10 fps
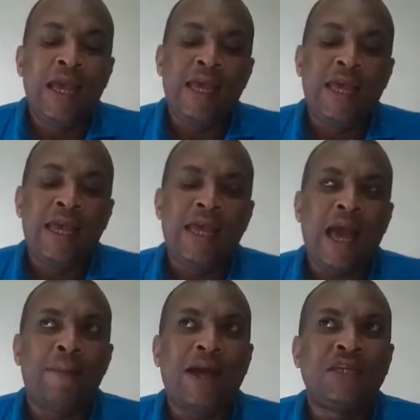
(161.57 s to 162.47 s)
E
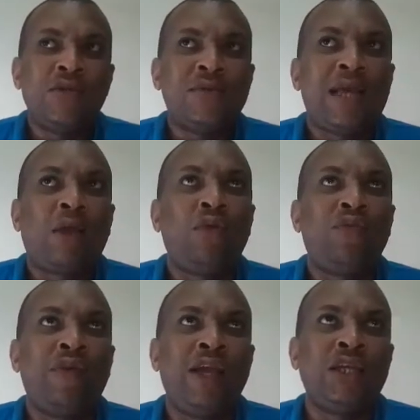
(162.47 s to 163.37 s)
a partir do século
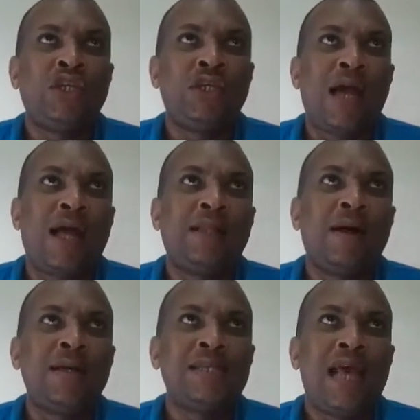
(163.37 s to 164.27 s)
XX, a
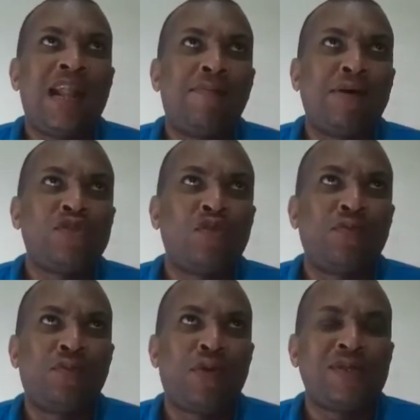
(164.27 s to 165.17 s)
dança ela passou por
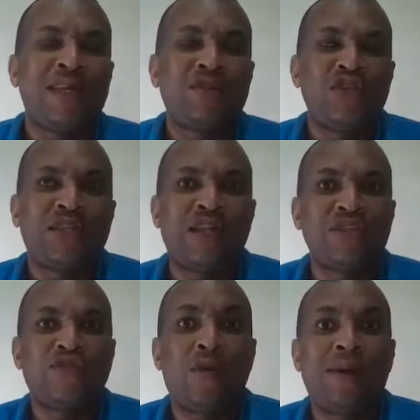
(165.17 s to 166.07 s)
um processo de
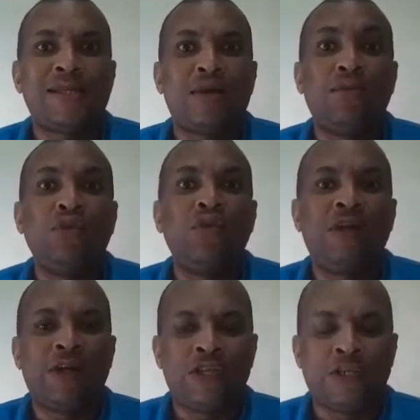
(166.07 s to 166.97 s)
transformação muito
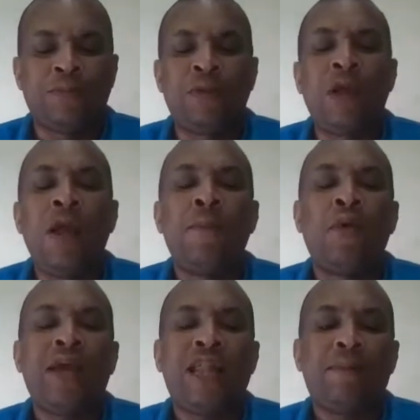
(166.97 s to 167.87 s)
grande
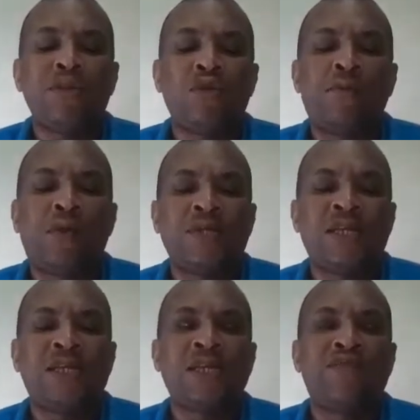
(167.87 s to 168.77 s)
porque ela passou por um
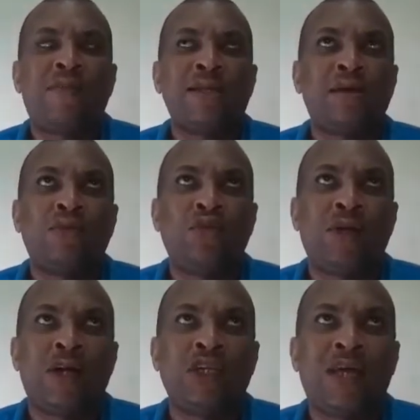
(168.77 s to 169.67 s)
processo de transformação muito
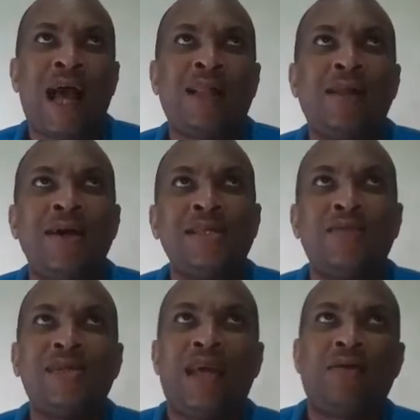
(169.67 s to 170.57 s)
grande. A dança
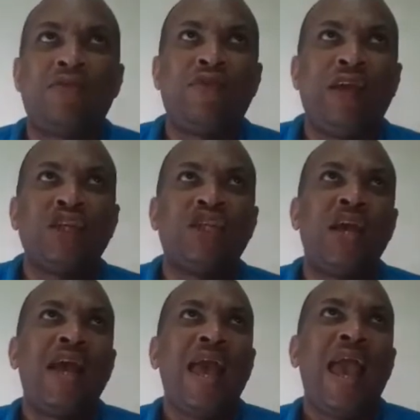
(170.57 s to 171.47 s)
no século XX,
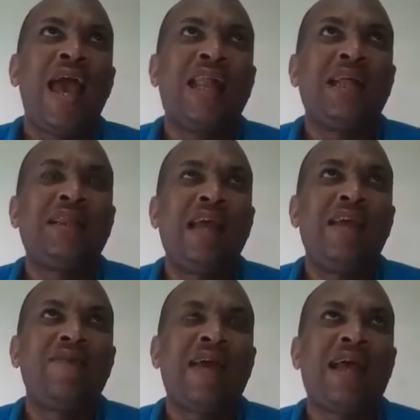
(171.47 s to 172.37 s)
ela,
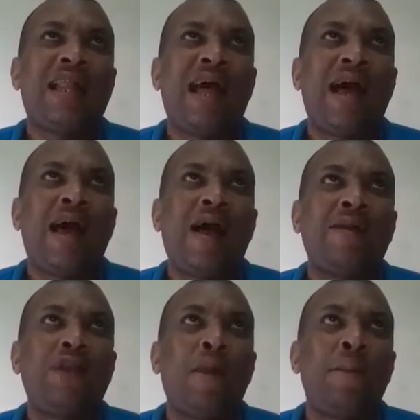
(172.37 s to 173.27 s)
teve, ela
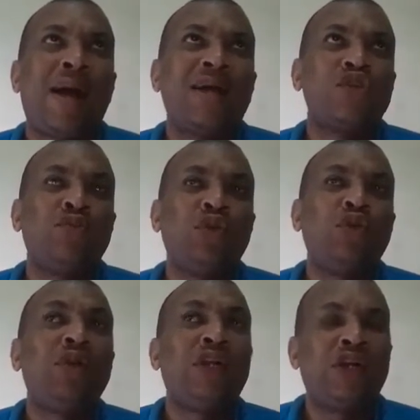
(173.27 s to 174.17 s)
deu um passo
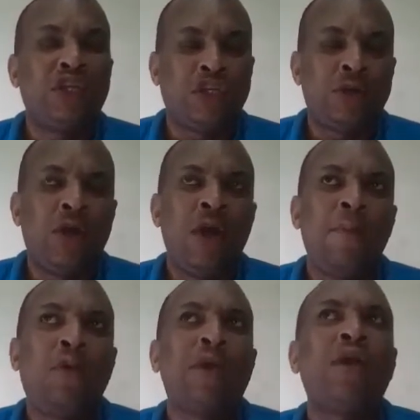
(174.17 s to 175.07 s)
muito grande,
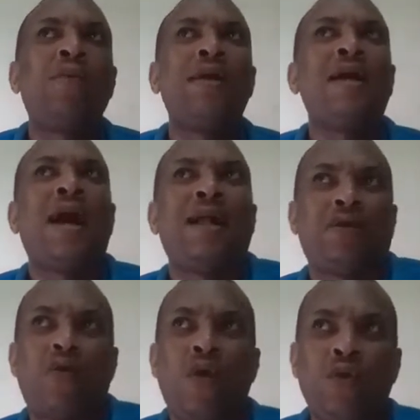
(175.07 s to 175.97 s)
porque come, a,
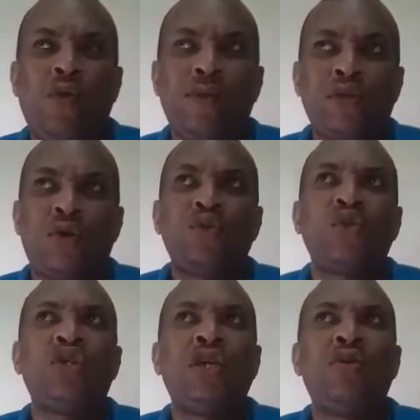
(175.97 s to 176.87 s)
quando começou a
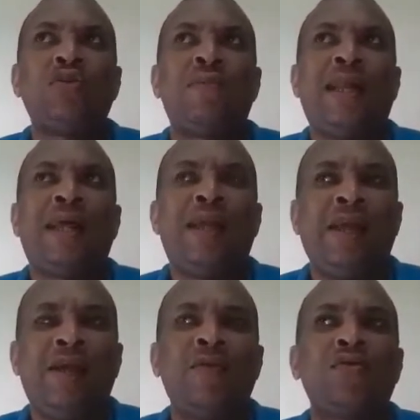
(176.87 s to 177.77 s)
surgir os
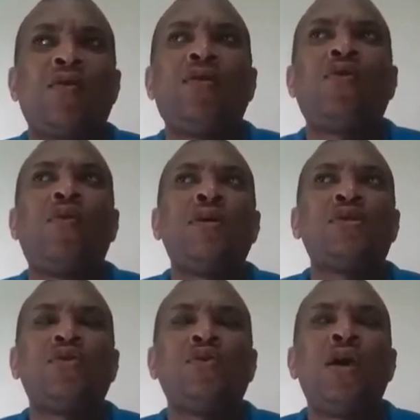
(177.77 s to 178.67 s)
bailarinos, quando
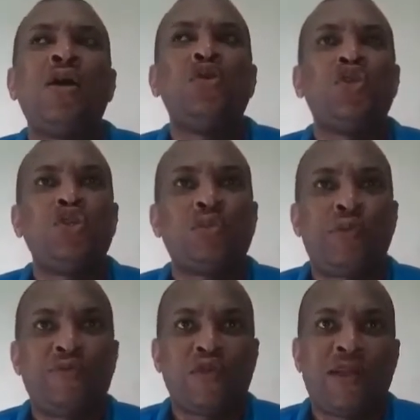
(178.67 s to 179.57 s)
começou a surgir os
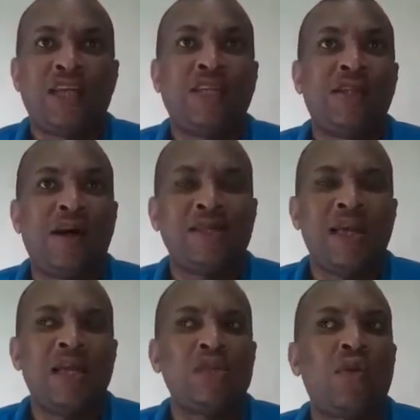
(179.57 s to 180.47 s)
profissionais de dança,
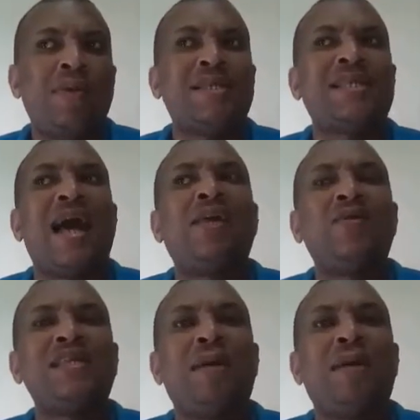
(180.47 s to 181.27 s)
eles começaram a se